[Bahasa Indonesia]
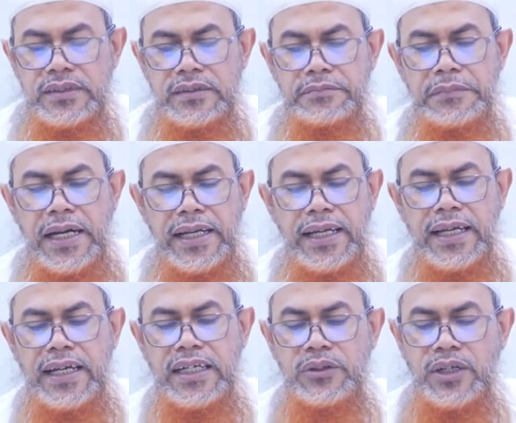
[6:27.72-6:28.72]
mana
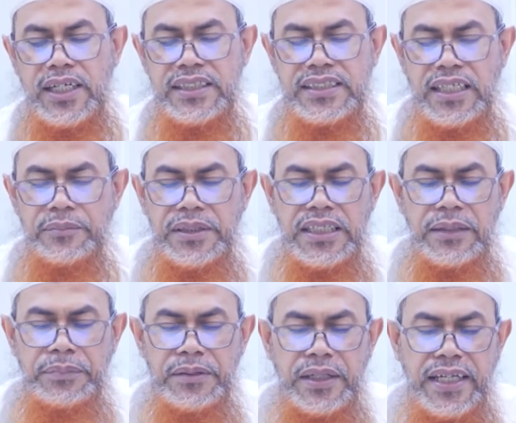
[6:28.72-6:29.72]
ahli waris yang
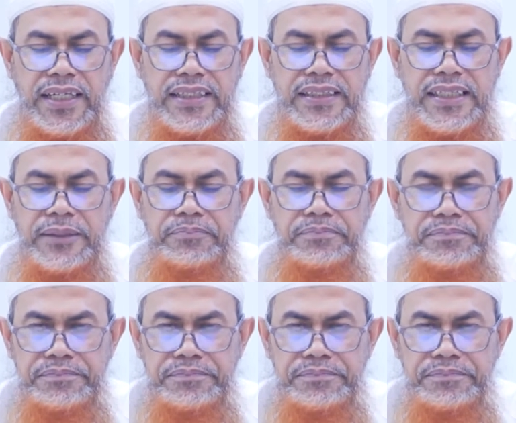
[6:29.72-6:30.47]
mendapat bagian tetap